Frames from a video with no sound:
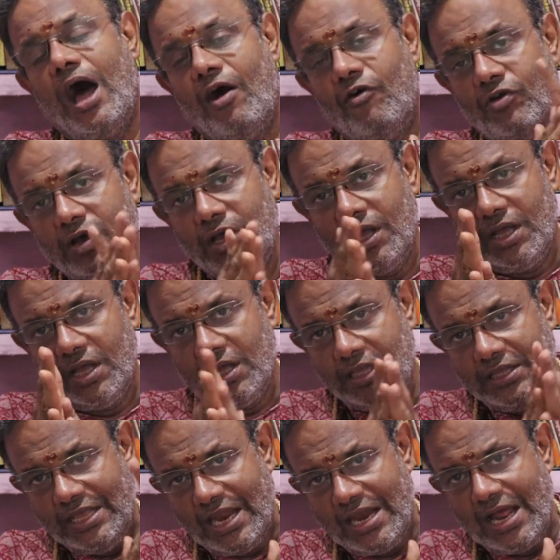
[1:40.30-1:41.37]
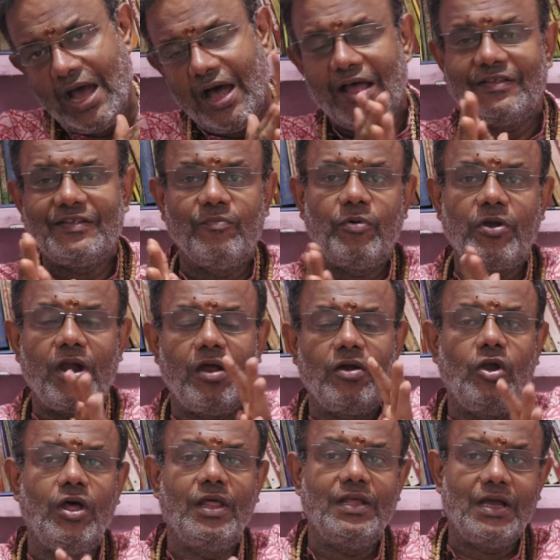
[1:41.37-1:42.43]
அவங்க என்ன
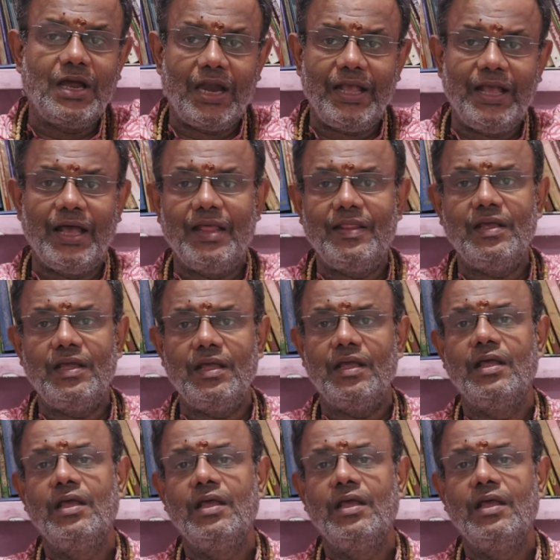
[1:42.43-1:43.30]
ஆசைப்பட்றாங்களோ அது கிடைக்காது